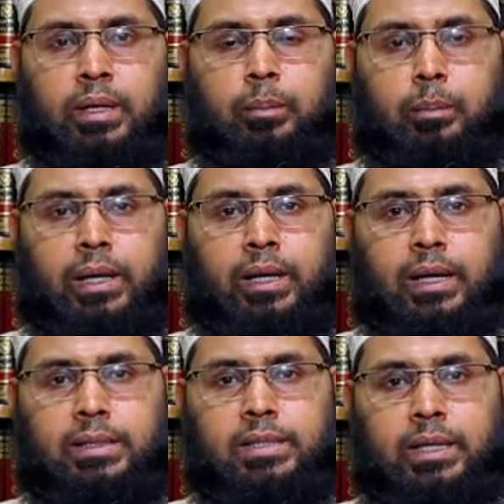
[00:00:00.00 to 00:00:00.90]

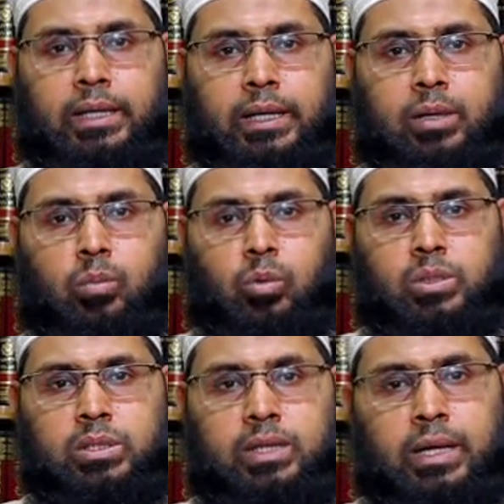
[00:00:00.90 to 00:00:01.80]
মিরাজ এটা একটা
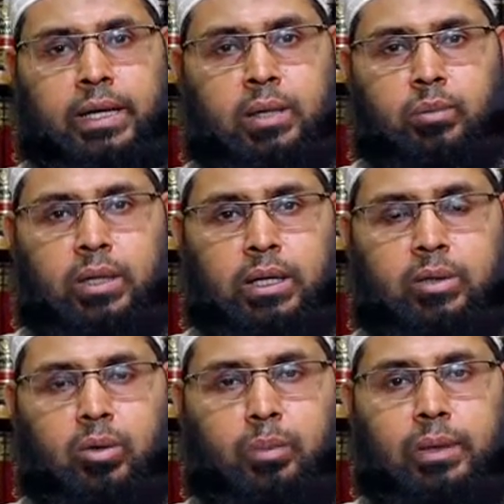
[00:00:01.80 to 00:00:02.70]
মজেজা এটা মনে
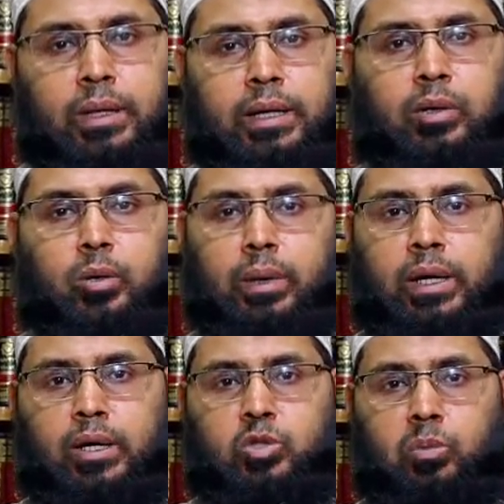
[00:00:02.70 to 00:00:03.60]
রাখতে হবে কিন্তু
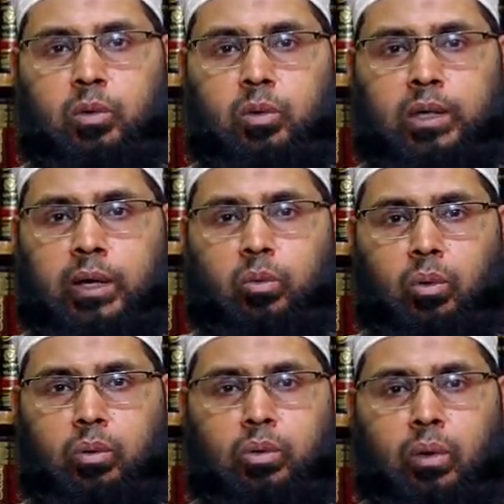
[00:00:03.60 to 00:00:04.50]
মিরাজ উপলক্ষে
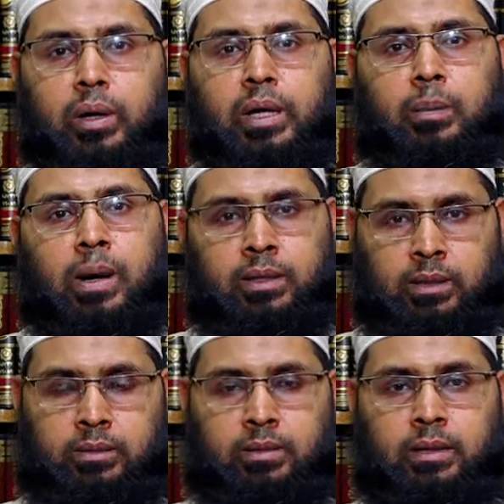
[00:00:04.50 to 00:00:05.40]
কোনো ধরনের
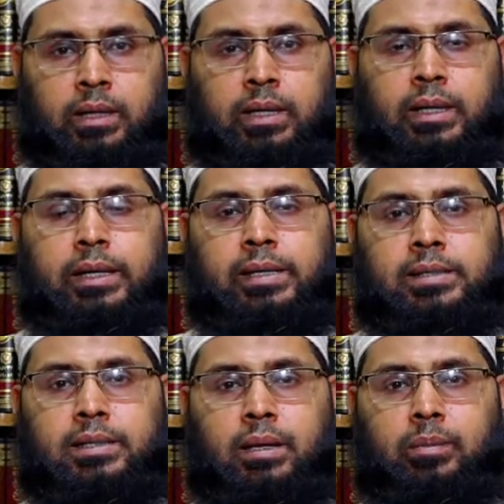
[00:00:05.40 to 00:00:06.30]
ইবাদত
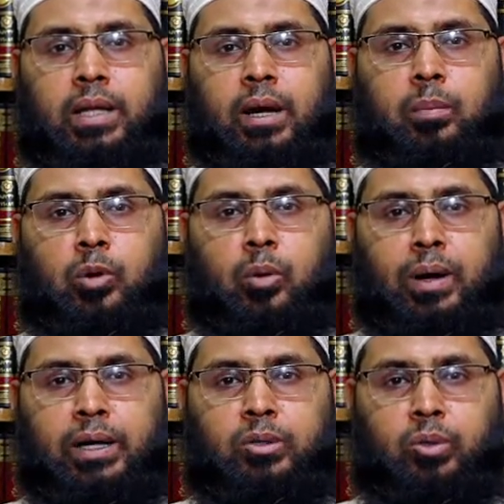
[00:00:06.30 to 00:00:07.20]
ইসলাম দ্বারা
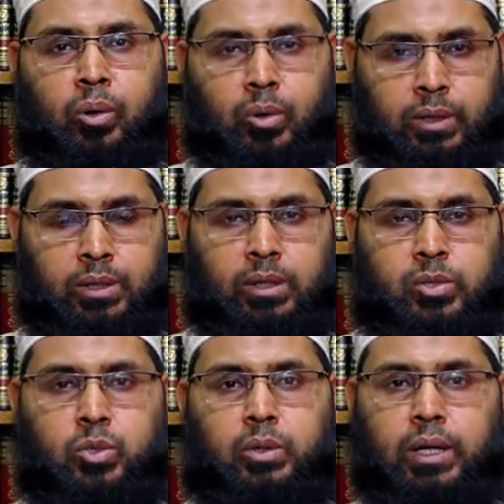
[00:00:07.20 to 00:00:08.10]
প্রমাণিত নয়
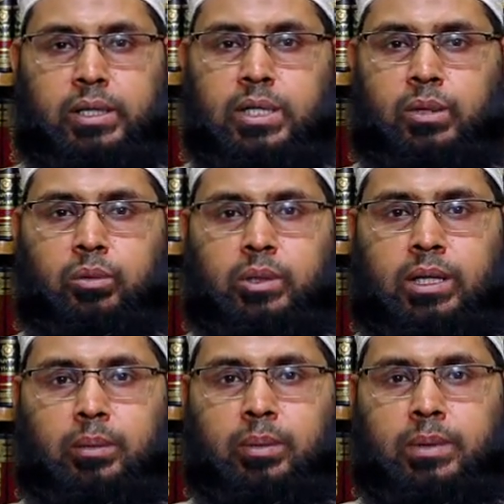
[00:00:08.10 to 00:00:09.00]
সুতরাং সেগুলো
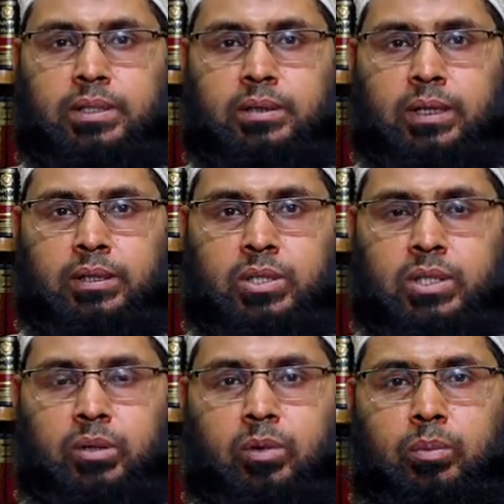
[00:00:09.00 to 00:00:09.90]
থেকে আমরা বেঁচে থাকার
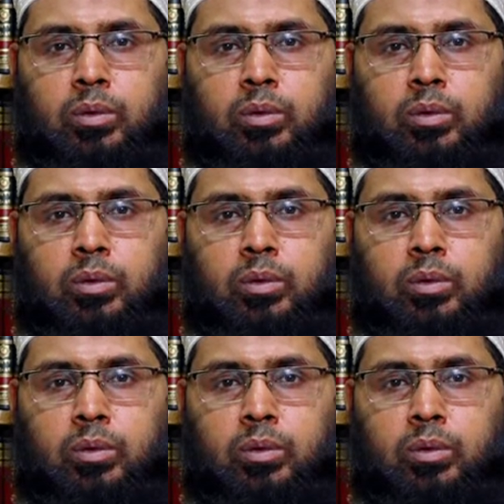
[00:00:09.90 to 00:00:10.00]
চেষ্টা করব